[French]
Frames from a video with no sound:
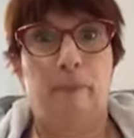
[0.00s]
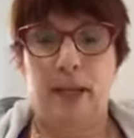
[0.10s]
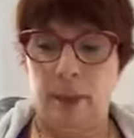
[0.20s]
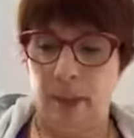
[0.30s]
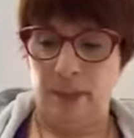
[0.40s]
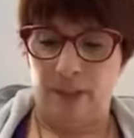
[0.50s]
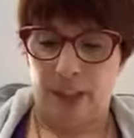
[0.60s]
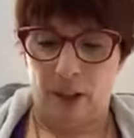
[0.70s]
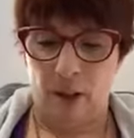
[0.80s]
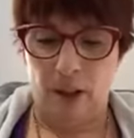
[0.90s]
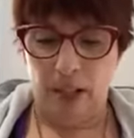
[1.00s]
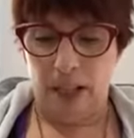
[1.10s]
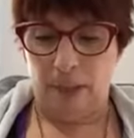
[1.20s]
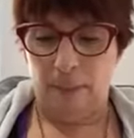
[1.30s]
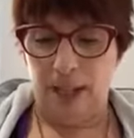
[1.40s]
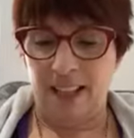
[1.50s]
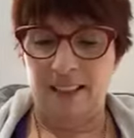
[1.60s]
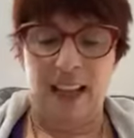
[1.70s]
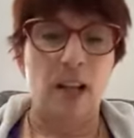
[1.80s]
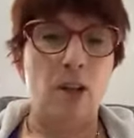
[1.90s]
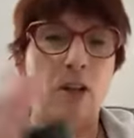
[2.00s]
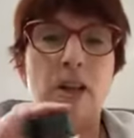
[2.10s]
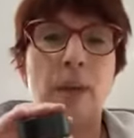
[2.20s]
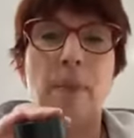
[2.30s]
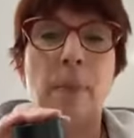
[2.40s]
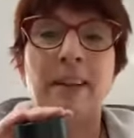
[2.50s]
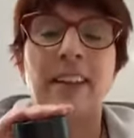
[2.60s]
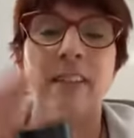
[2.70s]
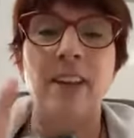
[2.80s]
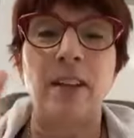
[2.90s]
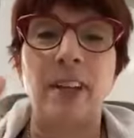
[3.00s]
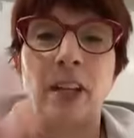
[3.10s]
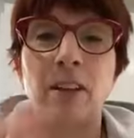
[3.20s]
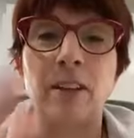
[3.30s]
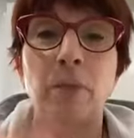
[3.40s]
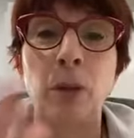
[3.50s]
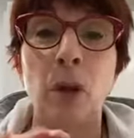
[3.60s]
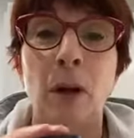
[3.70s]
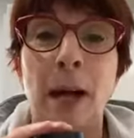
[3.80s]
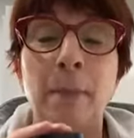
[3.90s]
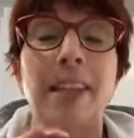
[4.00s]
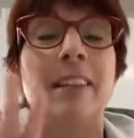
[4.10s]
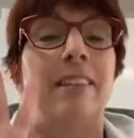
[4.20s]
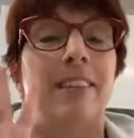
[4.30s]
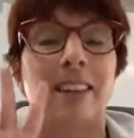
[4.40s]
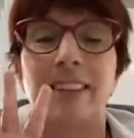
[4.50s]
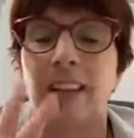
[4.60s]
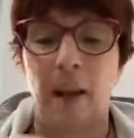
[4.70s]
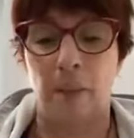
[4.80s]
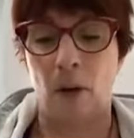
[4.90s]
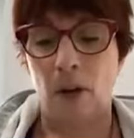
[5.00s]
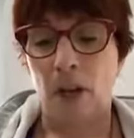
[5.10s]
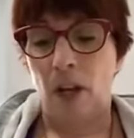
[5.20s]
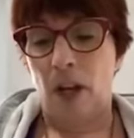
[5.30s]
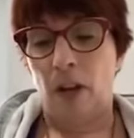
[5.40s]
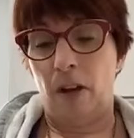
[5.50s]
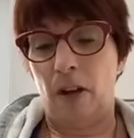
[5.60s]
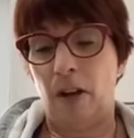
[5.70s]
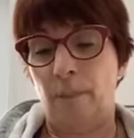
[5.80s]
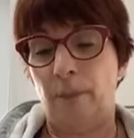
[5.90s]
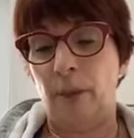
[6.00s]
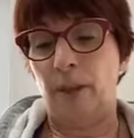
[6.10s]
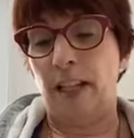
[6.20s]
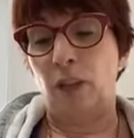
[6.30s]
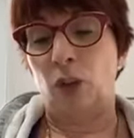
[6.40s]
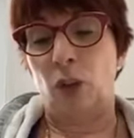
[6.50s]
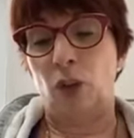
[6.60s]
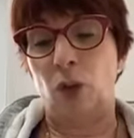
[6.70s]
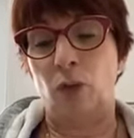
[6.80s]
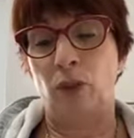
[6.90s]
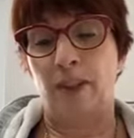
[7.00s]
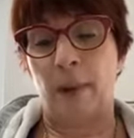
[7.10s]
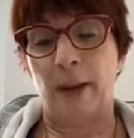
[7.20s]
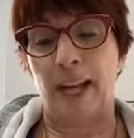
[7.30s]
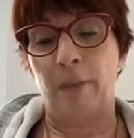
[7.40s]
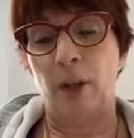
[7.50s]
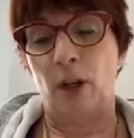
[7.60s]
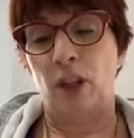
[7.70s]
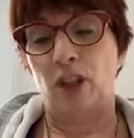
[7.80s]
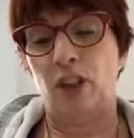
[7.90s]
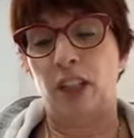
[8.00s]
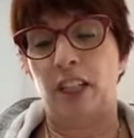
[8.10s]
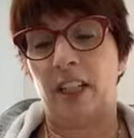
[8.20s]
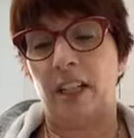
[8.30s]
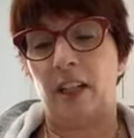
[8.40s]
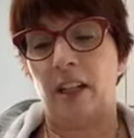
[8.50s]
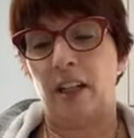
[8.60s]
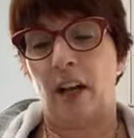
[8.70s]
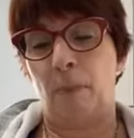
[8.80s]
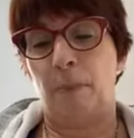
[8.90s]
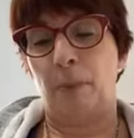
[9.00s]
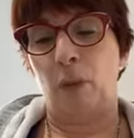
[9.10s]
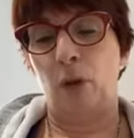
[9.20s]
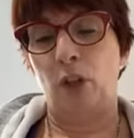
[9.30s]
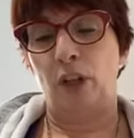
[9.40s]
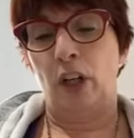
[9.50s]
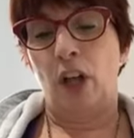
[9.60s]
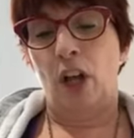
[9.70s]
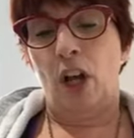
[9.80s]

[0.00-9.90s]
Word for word: Ben oui, fait que, mais celle-là, elle n'est pas partie avec, fait que ce bouillon ramène, il sent très bon. Euh, dedans, tu retrouves du tamari biologique en poudre,